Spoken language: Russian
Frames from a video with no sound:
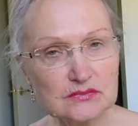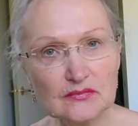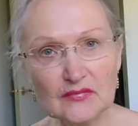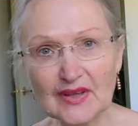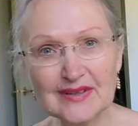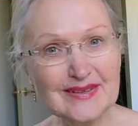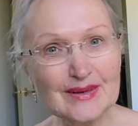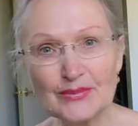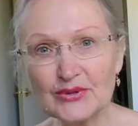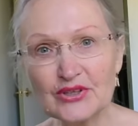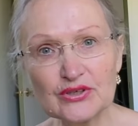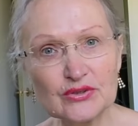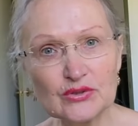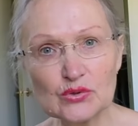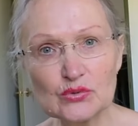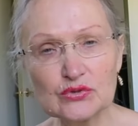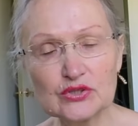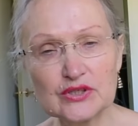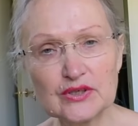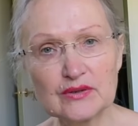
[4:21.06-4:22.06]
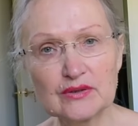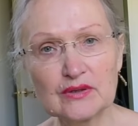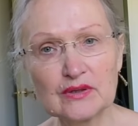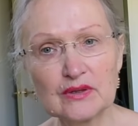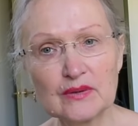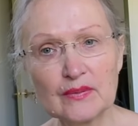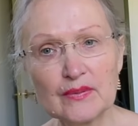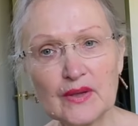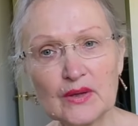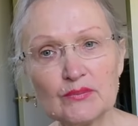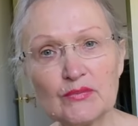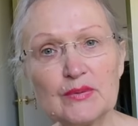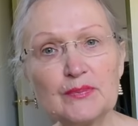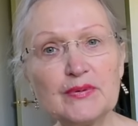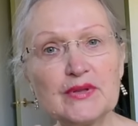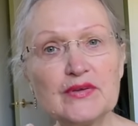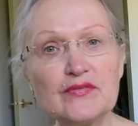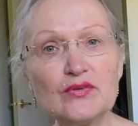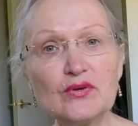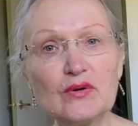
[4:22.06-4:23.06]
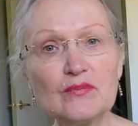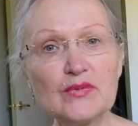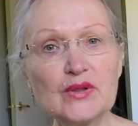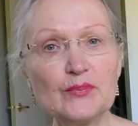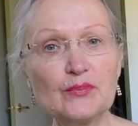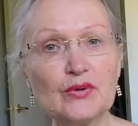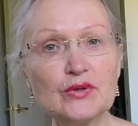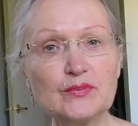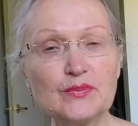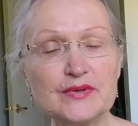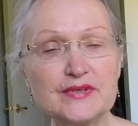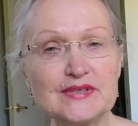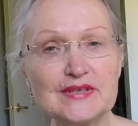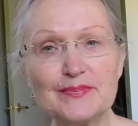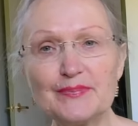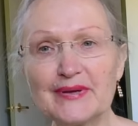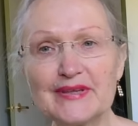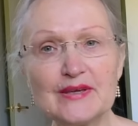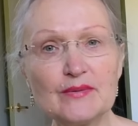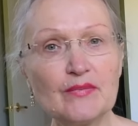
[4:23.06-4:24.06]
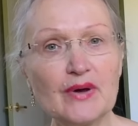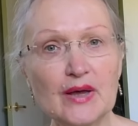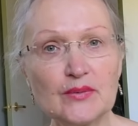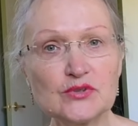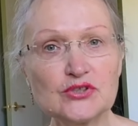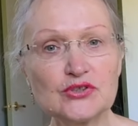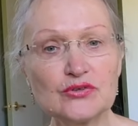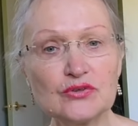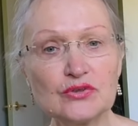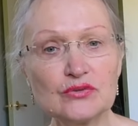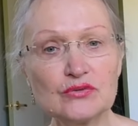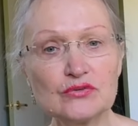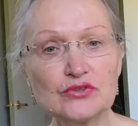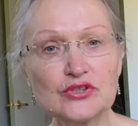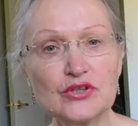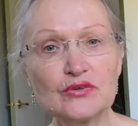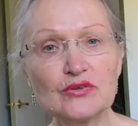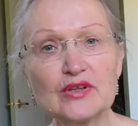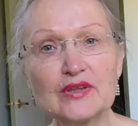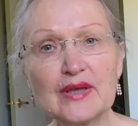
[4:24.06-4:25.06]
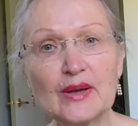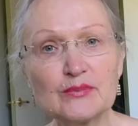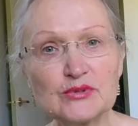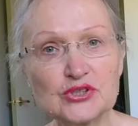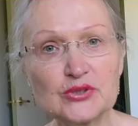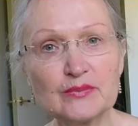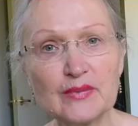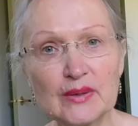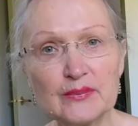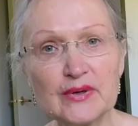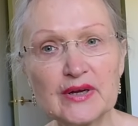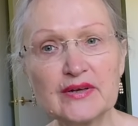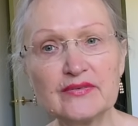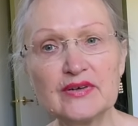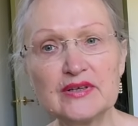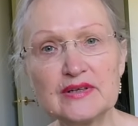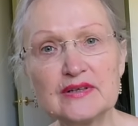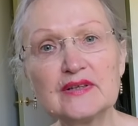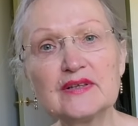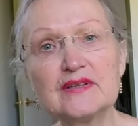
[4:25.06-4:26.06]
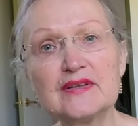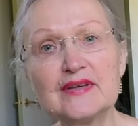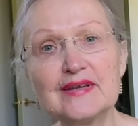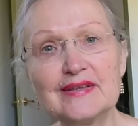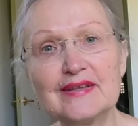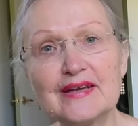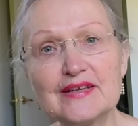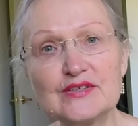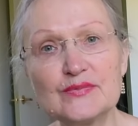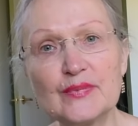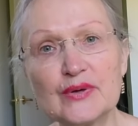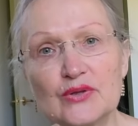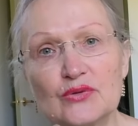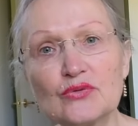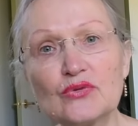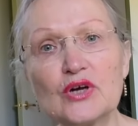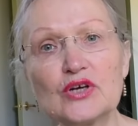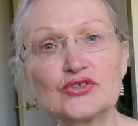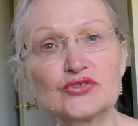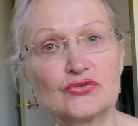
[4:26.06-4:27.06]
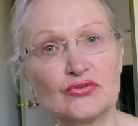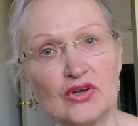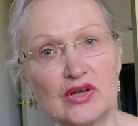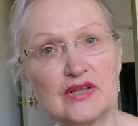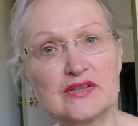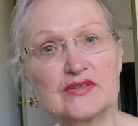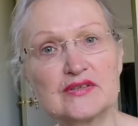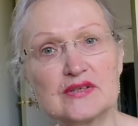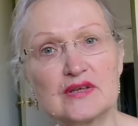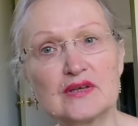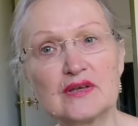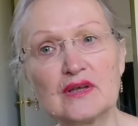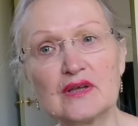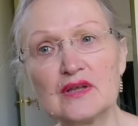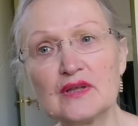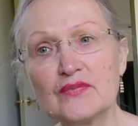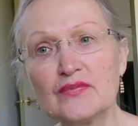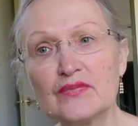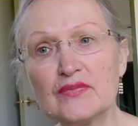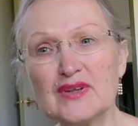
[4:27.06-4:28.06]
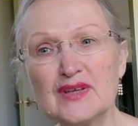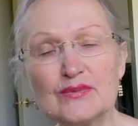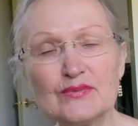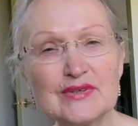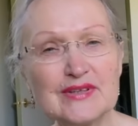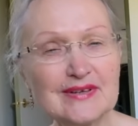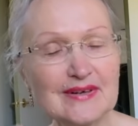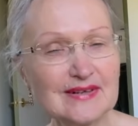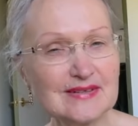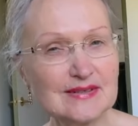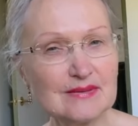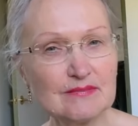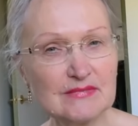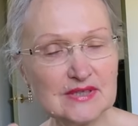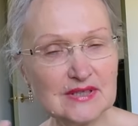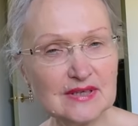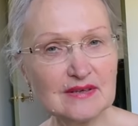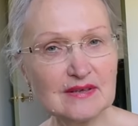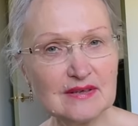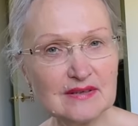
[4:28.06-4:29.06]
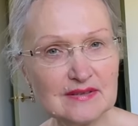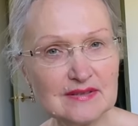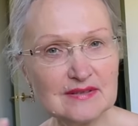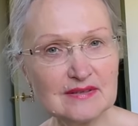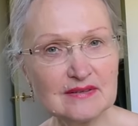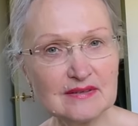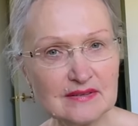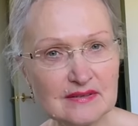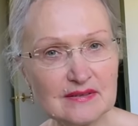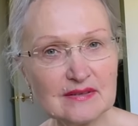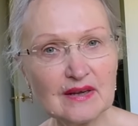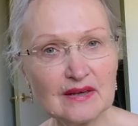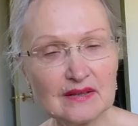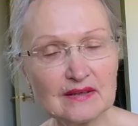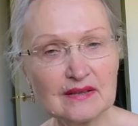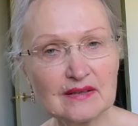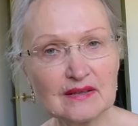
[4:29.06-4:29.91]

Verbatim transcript: нам это не нужно. Мы плывем на полпути, понимаем, что не нужно, но нам же мама говорила доедать ману кашу до конца. Мы тратим деньги и силы зря,